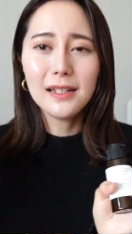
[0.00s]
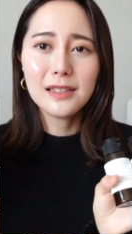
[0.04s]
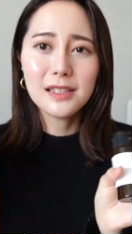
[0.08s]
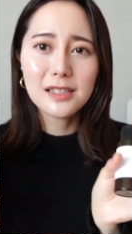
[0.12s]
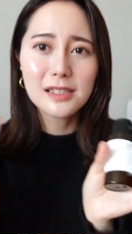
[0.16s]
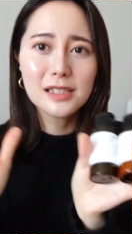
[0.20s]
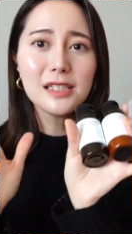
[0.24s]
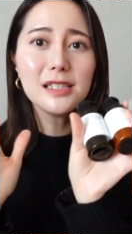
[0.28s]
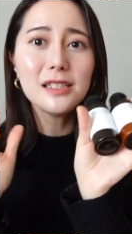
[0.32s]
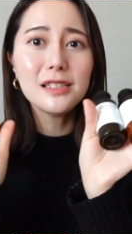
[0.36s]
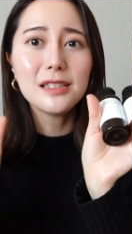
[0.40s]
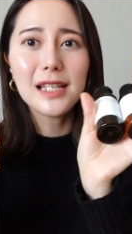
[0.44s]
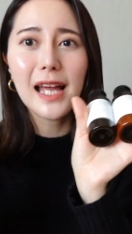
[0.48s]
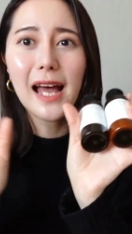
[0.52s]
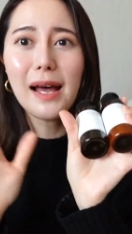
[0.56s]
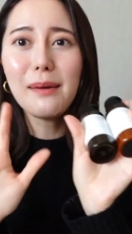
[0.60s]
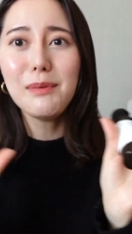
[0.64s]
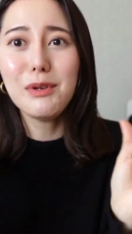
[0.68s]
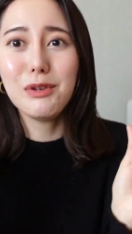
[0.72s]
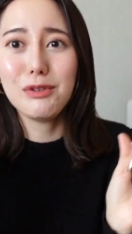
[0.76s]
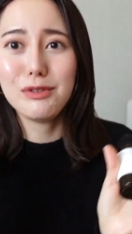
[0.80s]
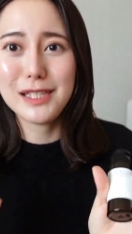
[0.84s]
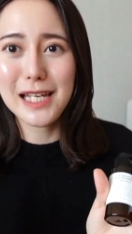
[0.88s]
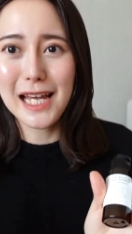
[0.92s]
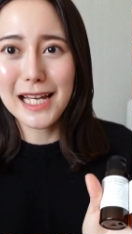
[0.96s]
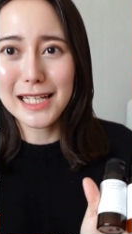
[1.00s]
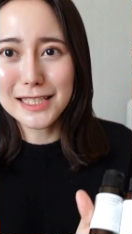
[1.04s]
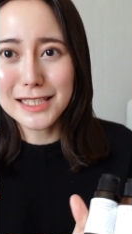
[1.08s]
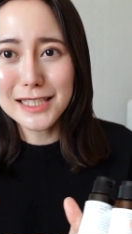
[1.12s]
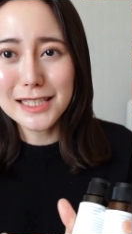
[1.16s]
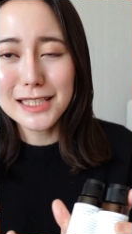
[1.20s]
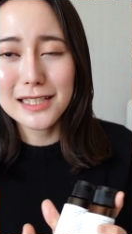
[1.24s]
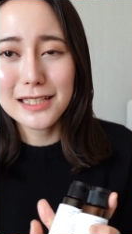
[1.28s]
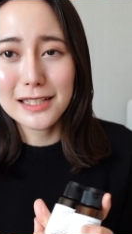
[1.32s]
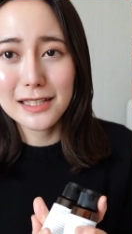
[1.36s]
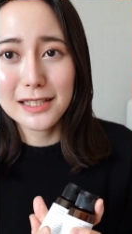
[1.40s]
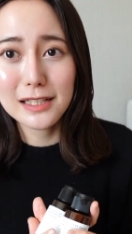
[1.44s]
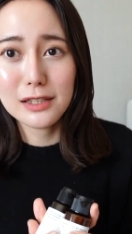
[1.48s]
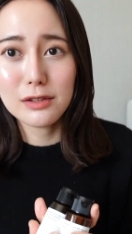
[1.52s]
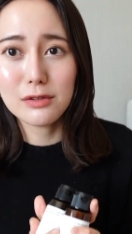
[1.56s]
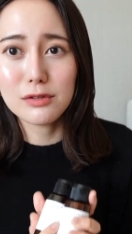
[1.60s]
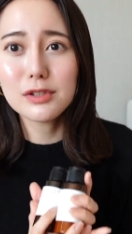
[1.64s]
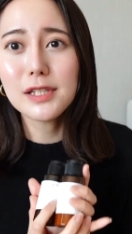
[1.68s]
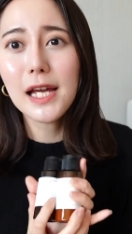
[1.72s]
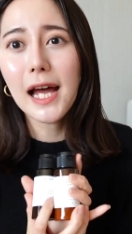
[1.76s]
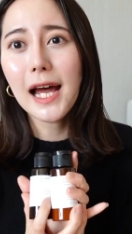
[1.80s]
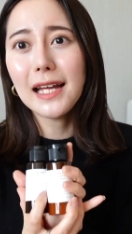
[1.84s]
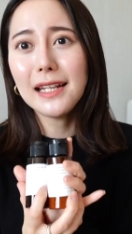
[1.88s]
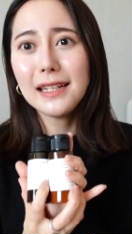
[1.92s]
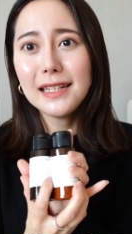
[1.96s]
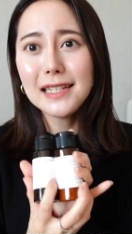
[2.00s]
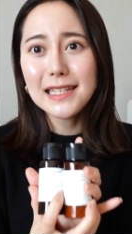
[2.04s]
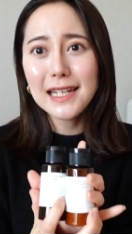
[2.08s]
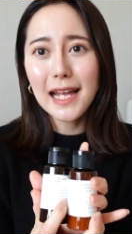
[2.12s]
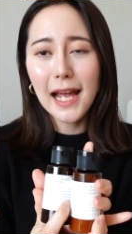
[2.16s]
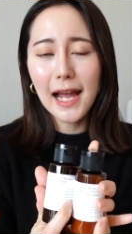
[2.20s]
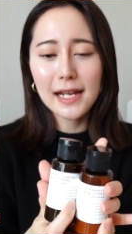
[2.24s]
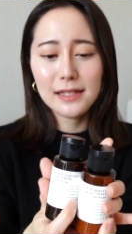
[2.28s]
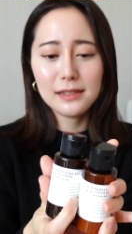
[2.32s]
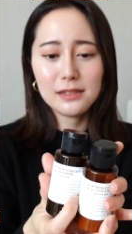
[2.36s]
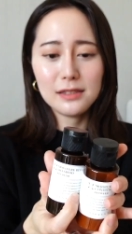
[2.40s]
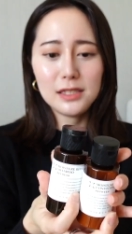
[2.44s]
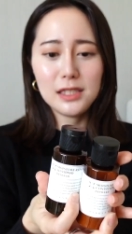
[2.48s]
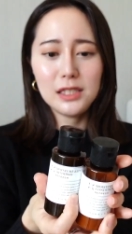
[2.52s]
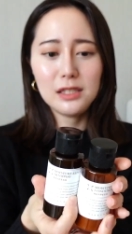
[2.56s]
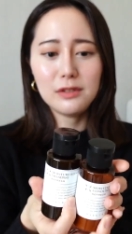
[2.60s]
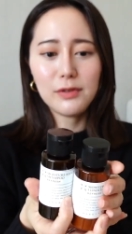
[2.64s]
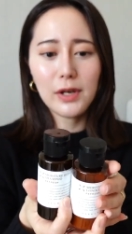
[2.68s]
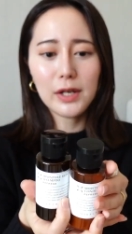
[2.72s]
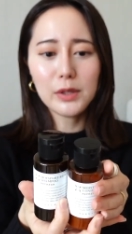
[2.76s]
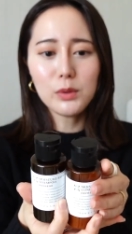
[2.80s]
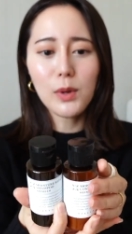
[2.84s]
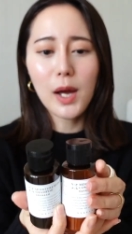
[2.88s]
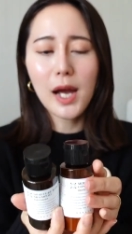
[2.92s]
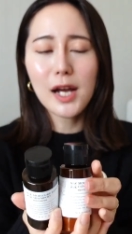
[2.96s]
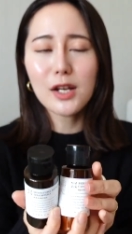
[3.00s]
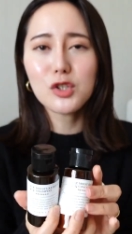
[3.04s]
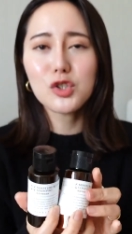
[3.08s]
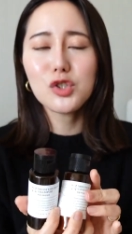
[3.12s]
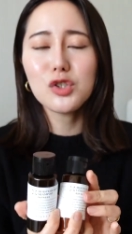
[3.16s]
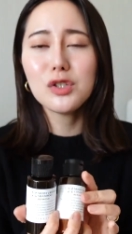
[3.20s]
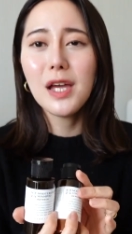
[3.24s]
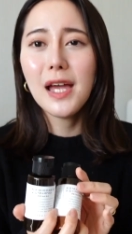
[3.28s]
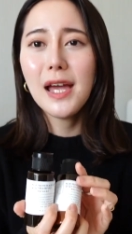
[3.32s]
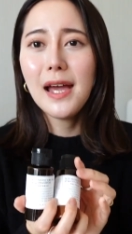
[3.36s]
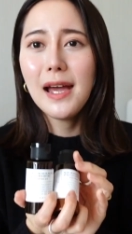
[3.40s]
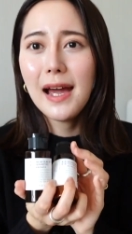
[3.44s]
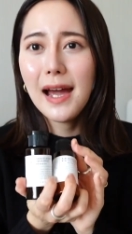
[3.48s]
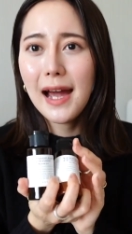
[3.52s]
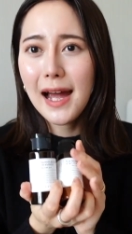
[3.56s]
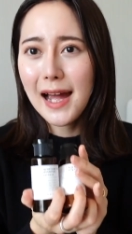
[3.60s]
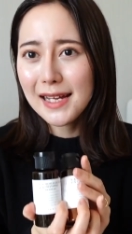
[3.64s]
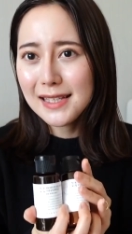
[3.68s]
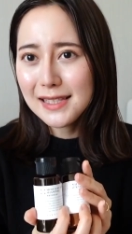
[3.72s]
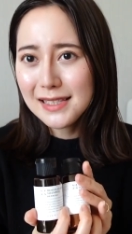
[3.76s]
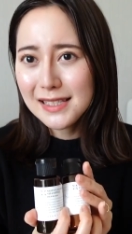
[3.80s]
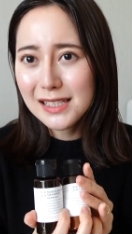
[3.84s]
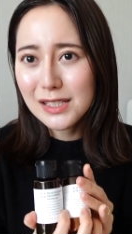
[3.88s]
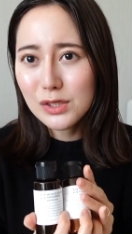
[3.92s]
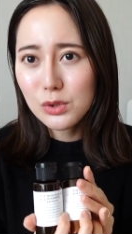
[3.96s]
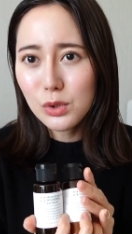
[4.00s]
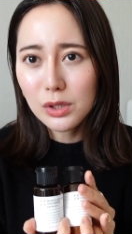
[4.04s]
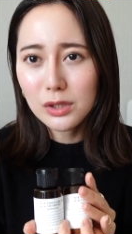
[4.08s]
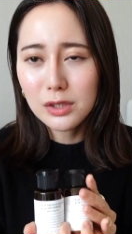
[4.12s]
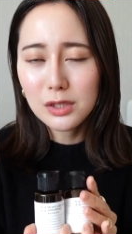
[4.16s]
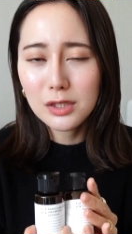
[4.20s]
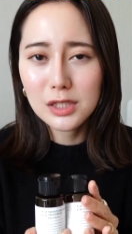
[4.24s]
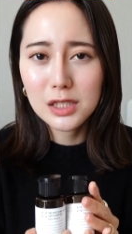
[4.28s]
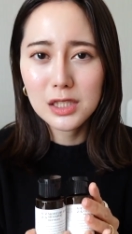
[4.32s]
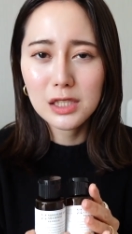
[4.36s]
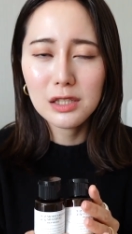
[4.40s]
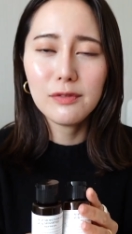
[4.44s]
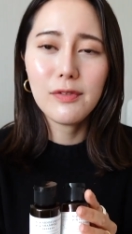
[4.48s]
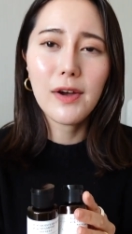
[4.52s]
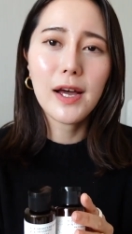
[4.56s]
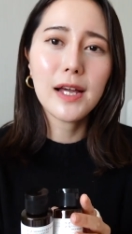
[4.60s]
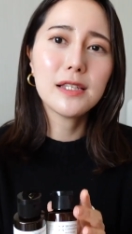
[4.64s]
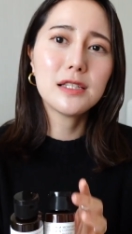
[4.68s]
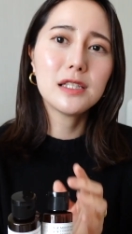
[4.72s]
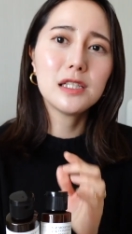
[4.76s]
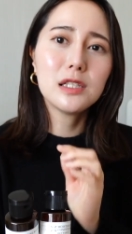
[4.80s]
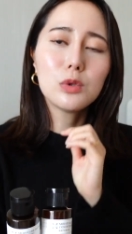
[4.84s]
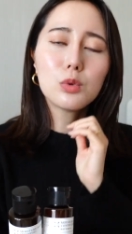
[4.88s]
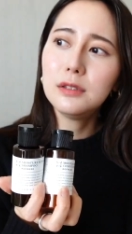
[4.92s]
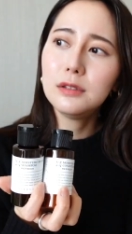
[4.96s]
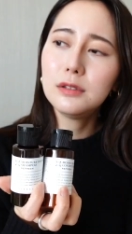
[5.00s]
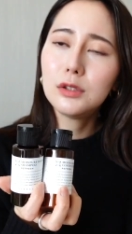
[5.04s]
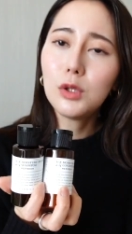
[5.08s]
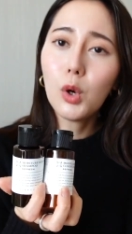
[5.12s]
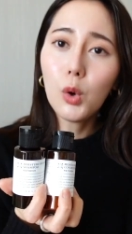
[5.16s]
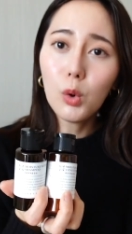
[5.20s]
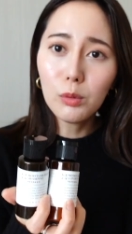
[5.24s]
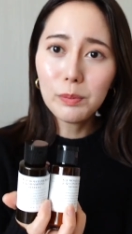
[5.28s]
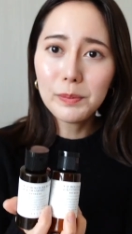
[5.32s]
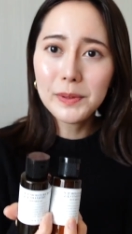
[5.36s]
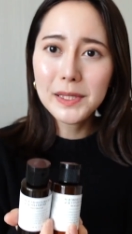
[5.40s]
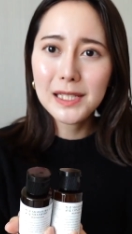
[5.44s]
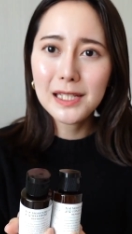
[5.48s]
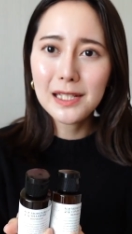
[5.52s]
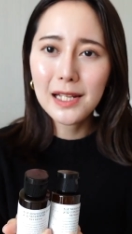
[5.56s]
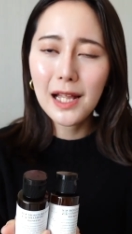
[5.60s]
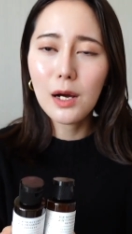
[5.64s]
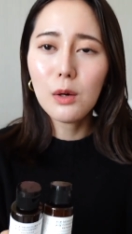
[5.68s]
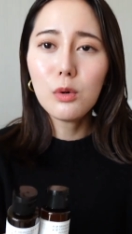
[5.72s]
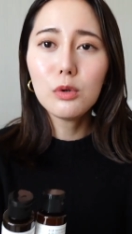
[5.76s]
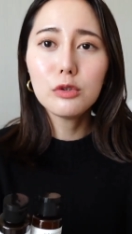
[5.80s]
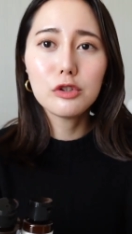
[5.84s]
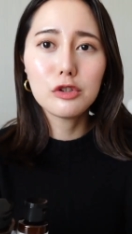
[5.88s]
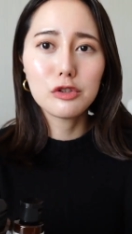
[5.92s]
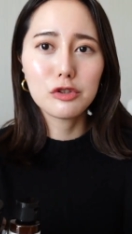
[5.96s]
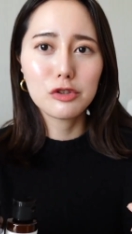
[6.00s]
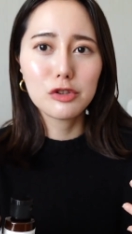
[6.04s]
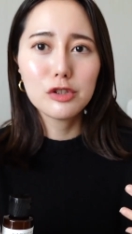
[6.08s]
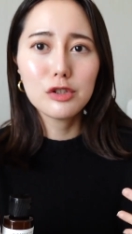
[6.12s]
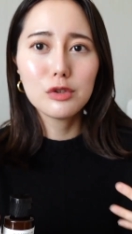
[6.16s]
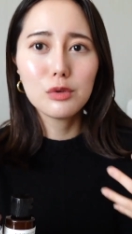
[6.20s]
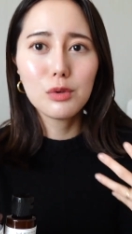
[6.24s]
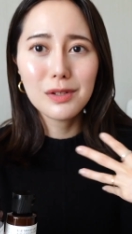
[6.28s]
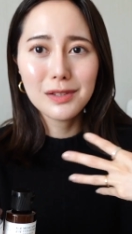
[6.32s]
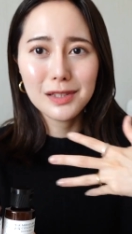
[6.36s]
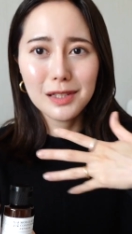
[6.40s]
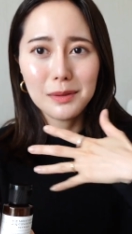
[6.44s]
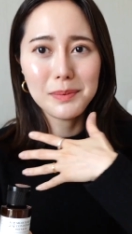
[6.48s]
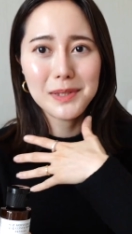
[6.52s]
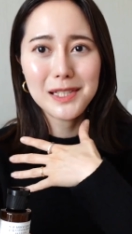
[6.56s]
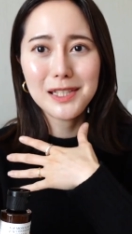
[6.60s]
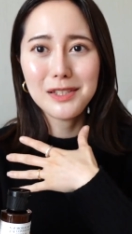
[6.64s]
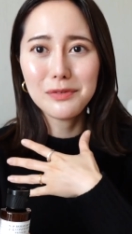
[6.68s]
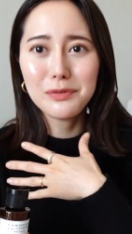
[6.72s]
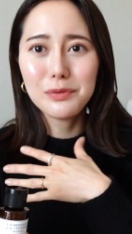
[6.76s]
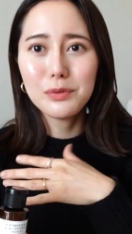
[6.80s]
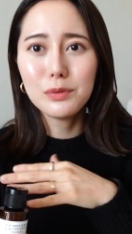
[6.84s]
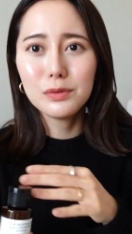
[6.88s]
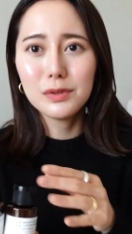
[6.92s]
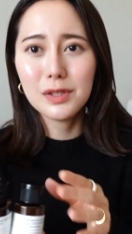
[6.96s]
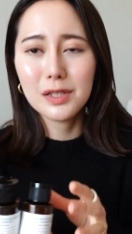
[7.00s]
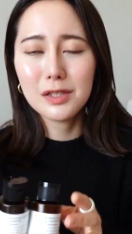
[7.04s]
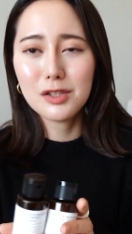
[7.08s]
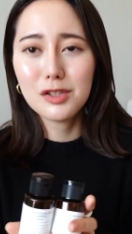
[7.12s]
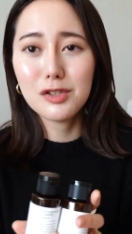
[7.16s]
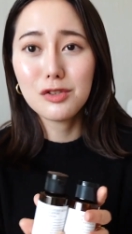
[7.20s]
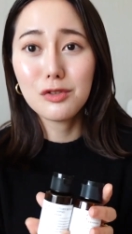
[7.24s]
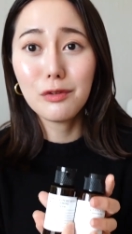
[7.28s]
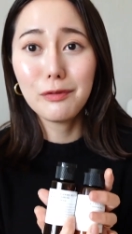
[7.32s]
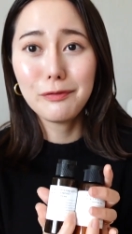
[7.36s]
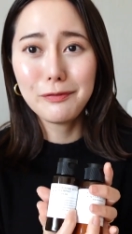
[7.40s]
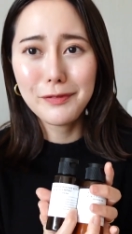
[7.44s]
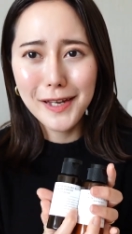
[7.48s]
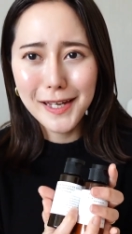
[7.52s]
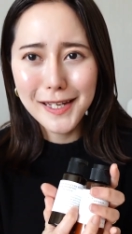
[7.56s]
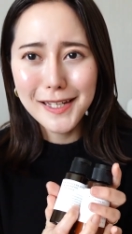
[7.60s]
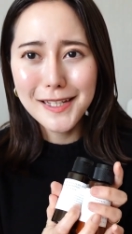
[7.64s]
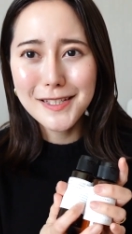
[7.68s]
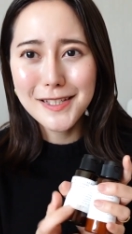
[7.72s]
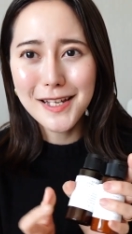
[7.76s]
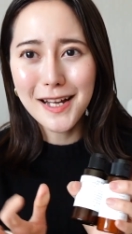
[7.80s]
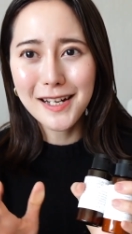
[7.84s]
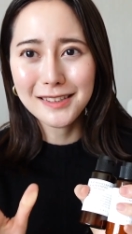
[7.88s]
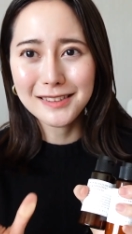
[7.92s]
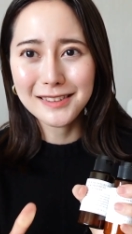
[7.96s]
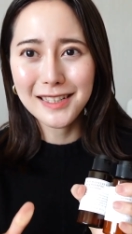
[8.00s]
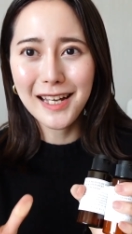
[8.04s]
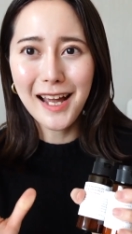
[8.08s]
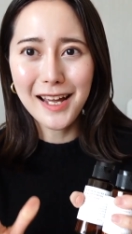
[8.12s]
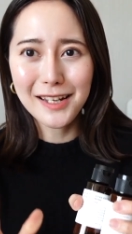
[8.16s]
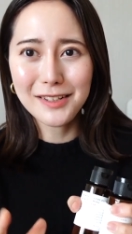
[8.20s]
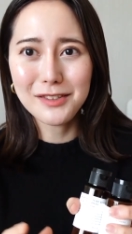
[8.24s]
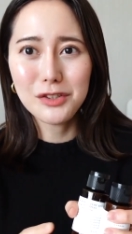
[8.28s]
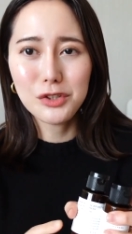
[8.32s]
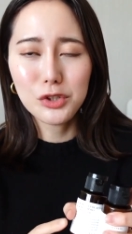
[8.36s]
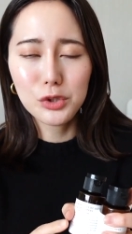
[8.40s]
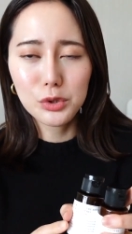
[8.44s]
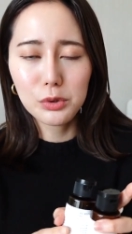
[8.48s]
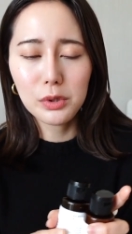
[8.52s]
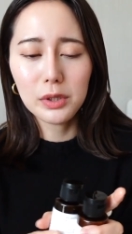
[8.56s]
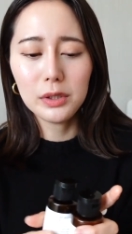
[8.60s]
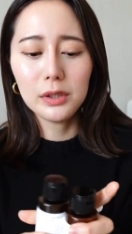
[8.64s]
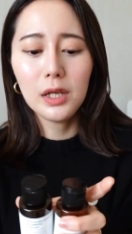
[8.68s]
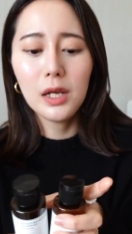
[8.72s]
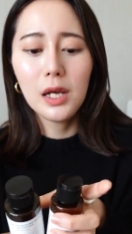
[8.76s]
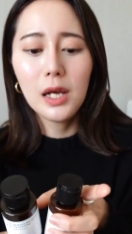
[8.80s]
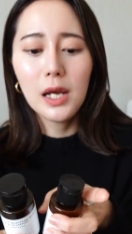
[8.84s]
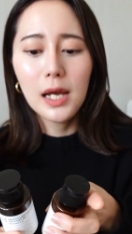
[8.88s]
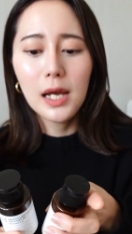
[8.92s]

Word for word: 可是它没有加细鳞哦，就是它厉害的地方，因为它是氨基酸的洗发精，头皮啦或者是对你的皮肤呢，其实都非常的安全。